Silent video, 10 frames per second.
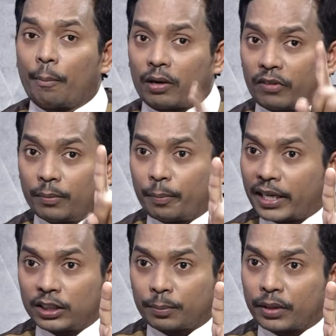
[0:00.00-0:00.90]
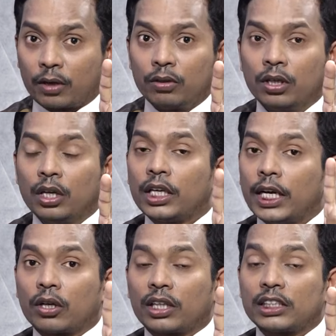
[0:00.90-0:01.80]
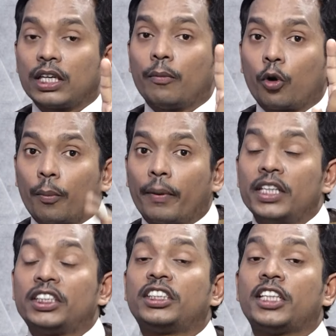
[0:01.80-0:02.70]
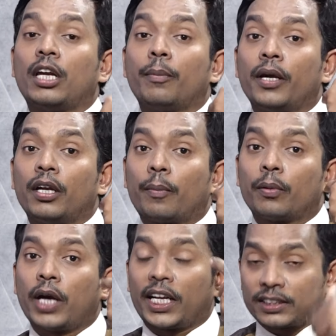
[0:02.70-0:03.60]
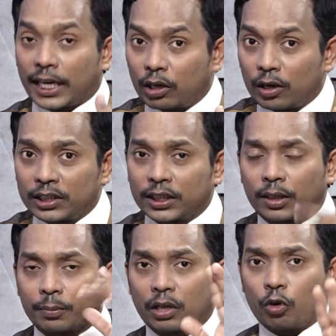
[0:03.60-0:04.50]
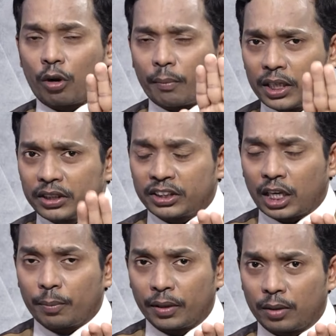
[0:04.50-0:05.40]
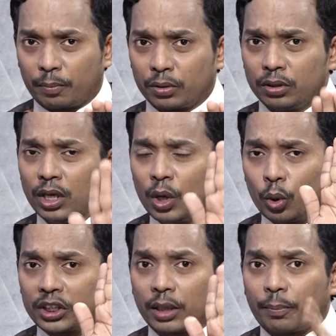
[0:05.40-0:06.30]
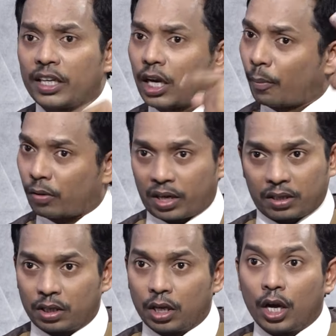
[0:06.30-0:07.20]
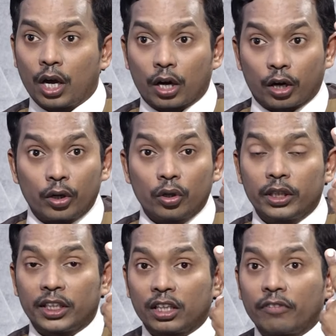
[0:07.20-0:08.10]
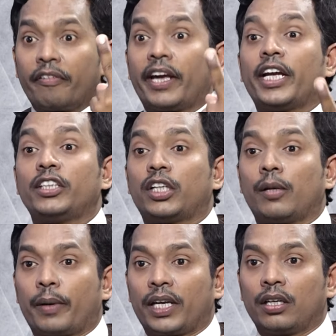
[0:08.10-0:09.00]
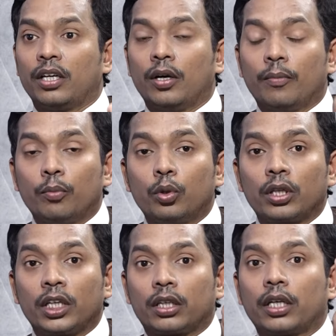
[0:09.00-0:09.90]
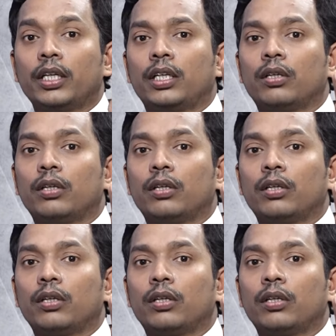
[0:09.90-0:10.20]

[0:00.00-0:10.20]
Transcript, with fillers: నెంబర్ వన్ పెయిన్ చెప్తాను ఏంటో తెలుసా ఒక మనిషి చనిపోయినప్పుడు యాజ్ అ సైకాలజిస్ట్గా చెప్తాను ఒక మనిషి చనిపోయినప్పుడు వచ్చే పెయిన్ నెంబర్ వన్ రెండోది ఏంటంటే ఫైనాన్షియల్ పెయిన్ మూడోది ఏంటంటే